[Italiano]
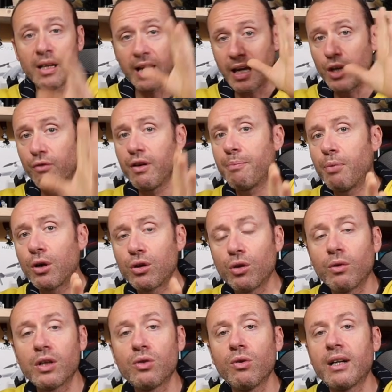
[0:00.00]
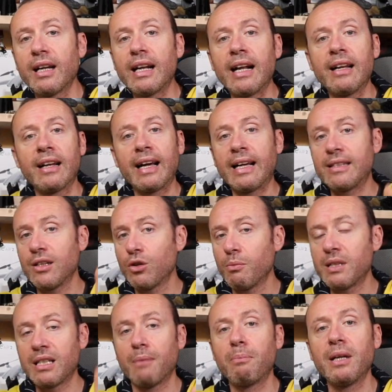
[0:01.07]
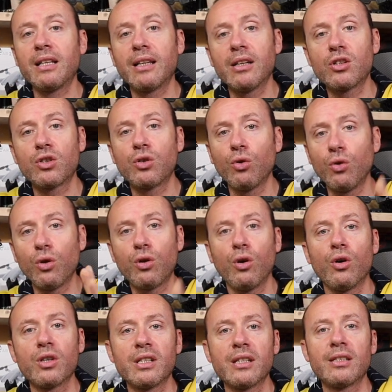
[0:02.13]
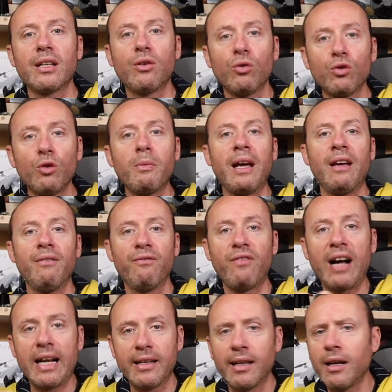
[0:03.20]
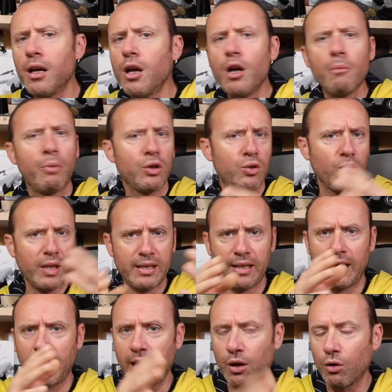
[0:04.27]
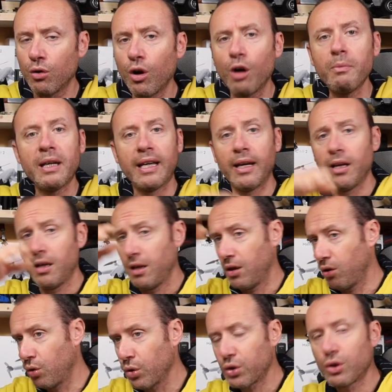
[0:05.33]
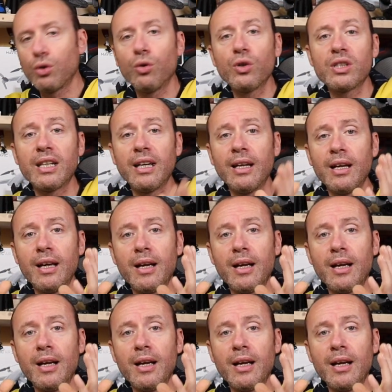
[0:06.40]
E io vi porto qua sul canale, ragazzi, come sapete, solo cose secondo me valide. Possono essere economiche, costose,